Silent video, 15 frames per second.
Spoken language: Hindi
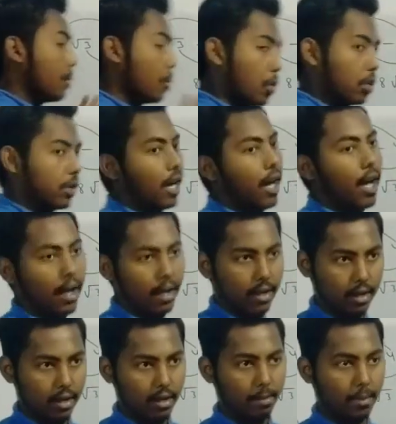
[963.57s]
काम होता है
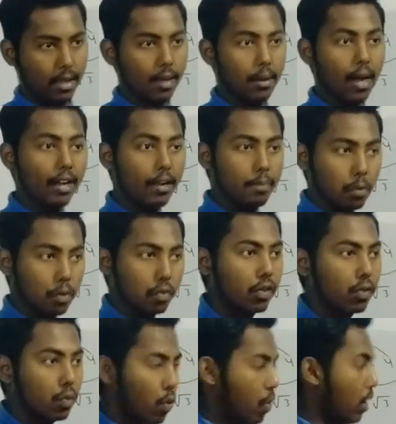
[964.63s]
मतलब आगे प्रोसेस